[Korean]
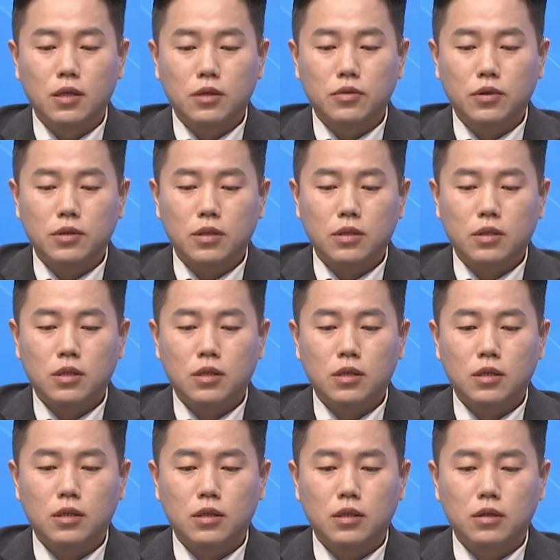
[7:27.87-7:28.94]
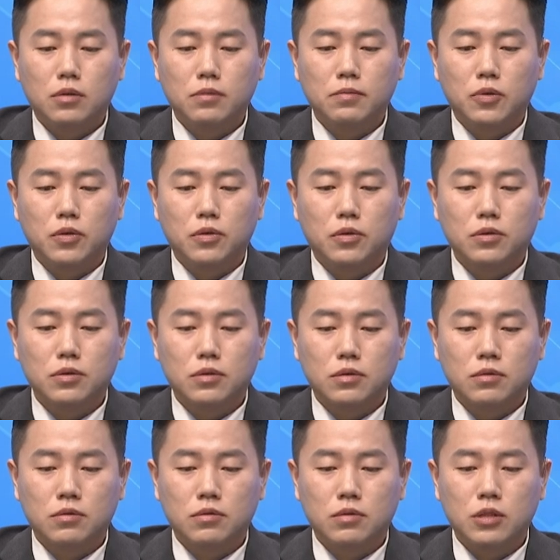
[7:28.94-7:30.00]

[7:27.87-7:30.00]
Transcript: 거기다가 뭐 음,